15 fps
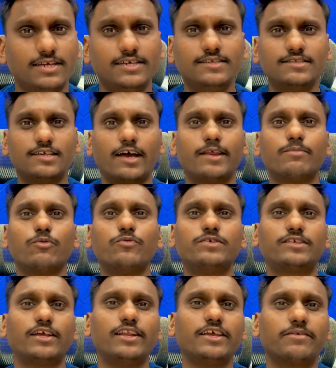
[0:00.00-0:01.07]
इन सारी
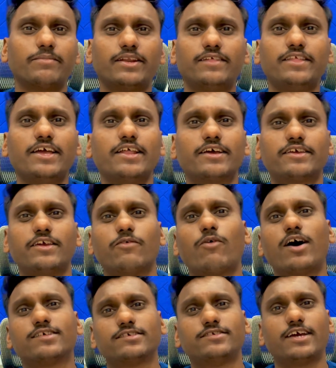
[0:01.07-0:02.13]
मूवीज की लिंक मैंने दे रखी है
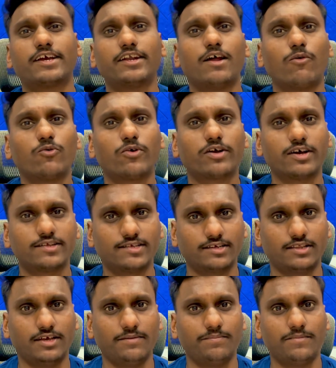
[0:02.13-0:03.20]
वहां से जाके डाउनलोड कर
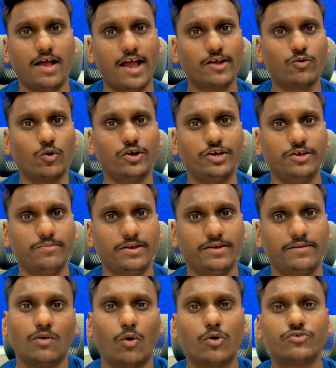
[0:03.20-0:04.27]
सकते हैं हाई क्वालिटी में
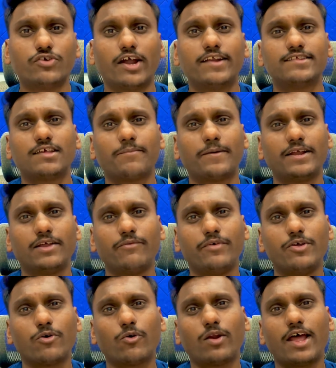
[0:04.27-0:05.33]
और जाने से पहले
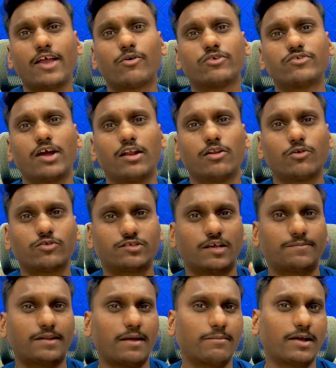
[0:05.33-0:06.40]
वीडियो को लाइक और चैनल को
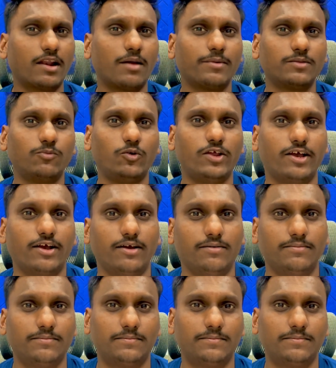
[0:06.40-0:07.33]
सब्सक्राइब करना मत भूलिएगा